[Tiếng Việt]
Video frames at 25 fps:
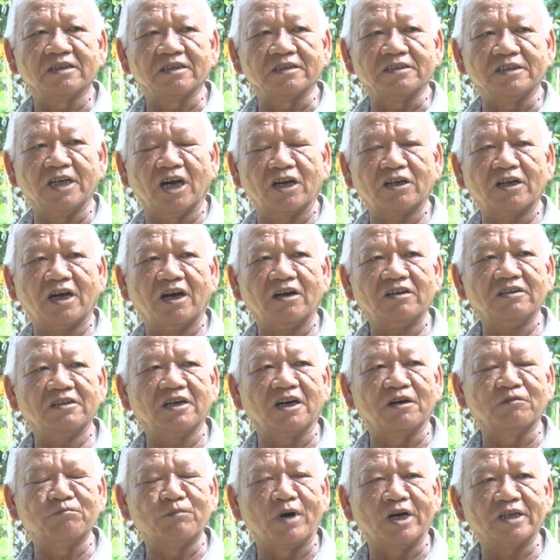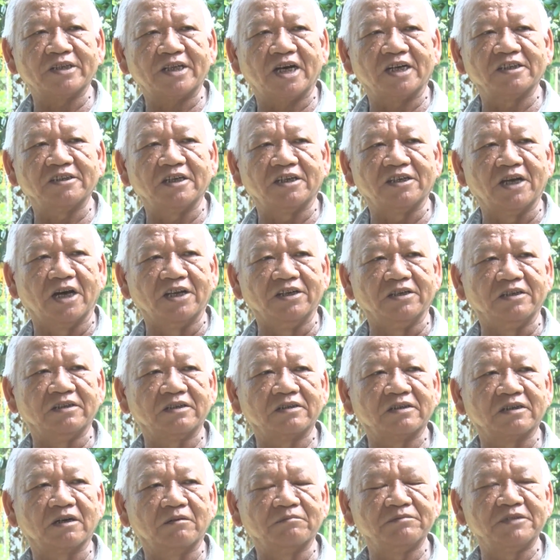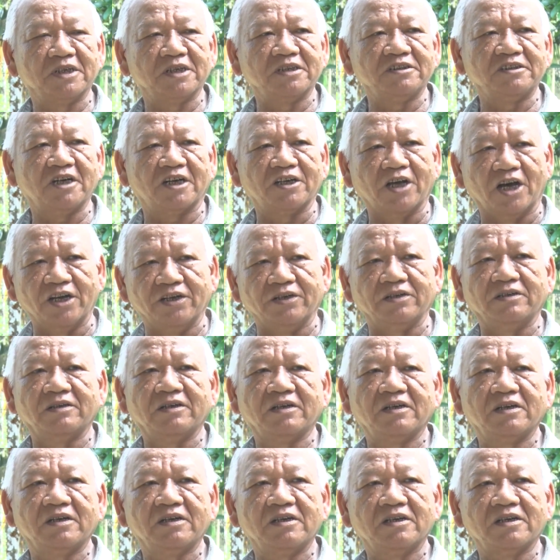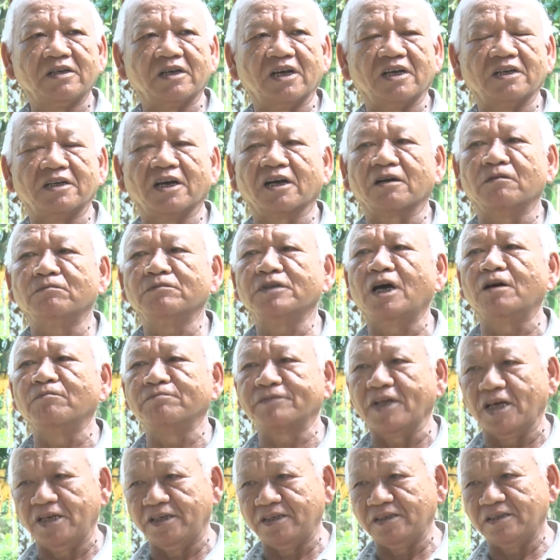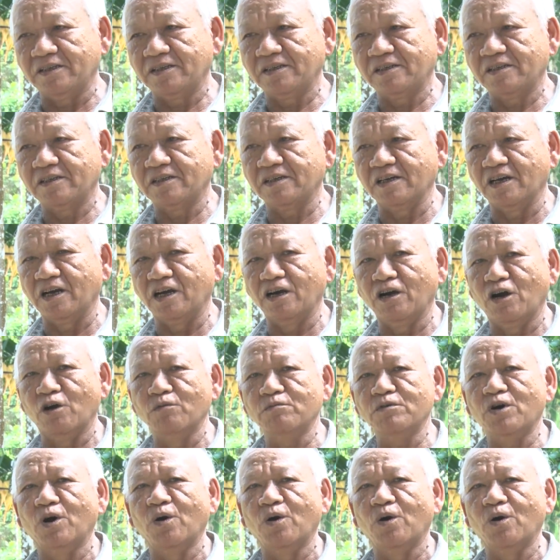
do đó là bản thân gia đình cũng như gia đình là cũng đồng tình À, ủng